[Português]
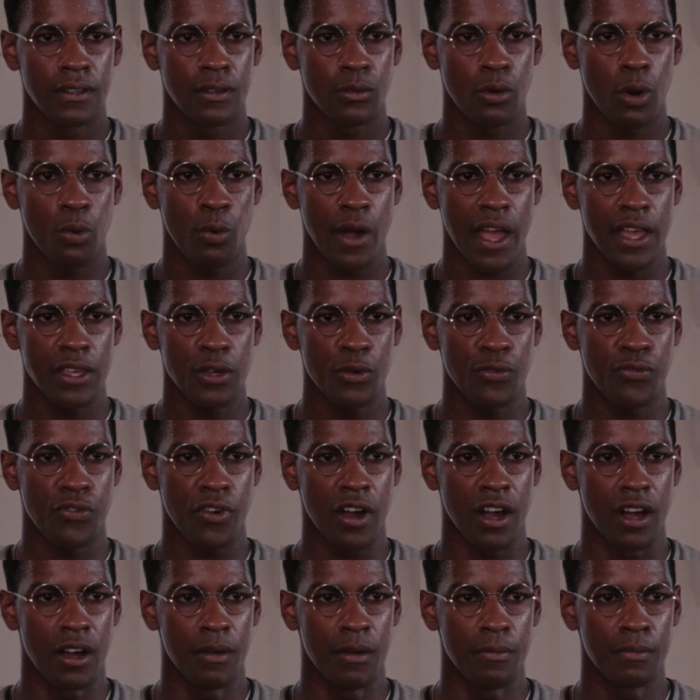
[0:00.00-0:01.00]
Well, where are you
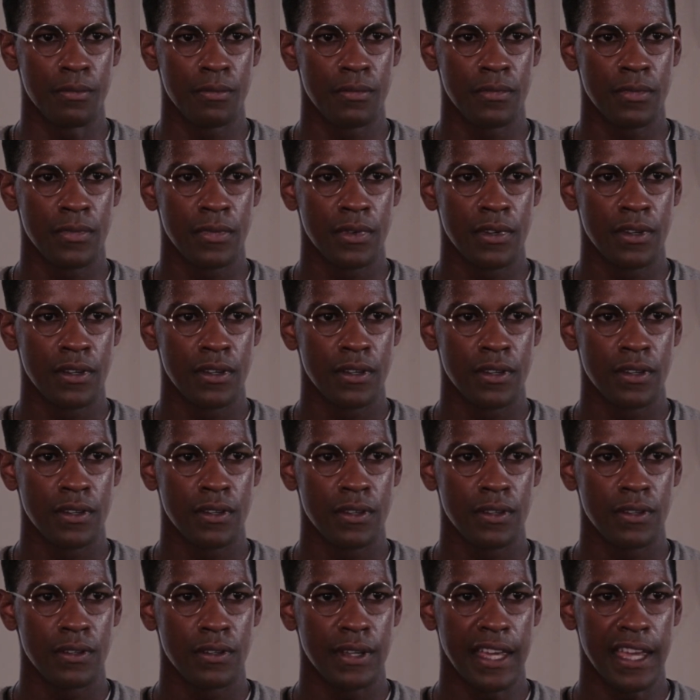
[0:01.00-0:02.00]
from?
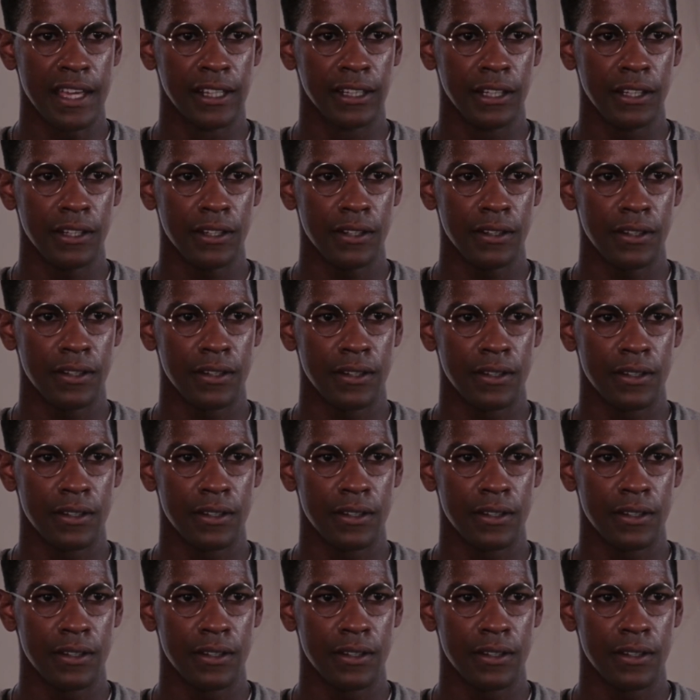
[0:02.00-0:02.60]
England?